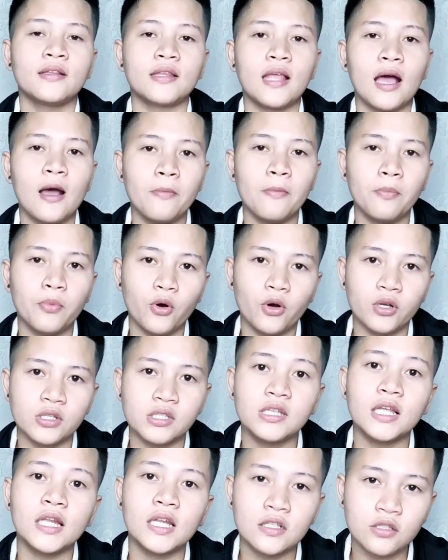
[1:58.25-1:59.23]

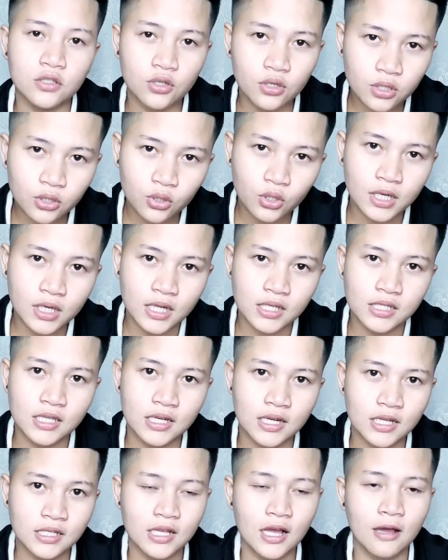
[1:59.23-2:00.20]
Tapos, diretsuhin ko na
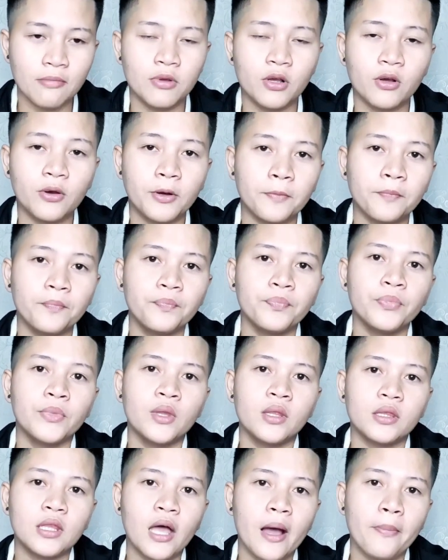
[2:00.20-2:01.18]
sinasabi ko.
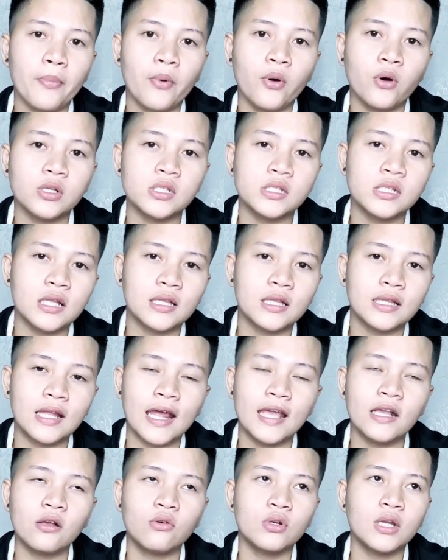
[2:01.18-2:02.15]
Tapos,
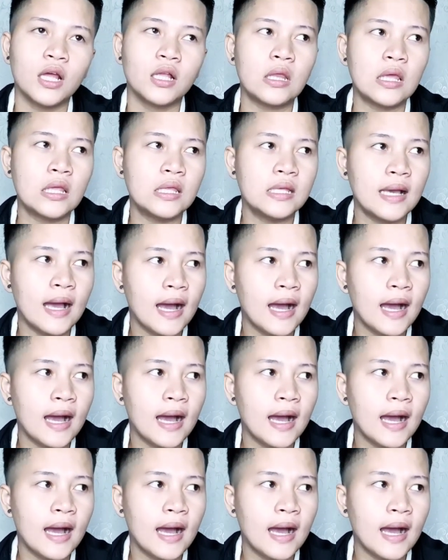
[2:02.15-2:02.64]
natry ko na din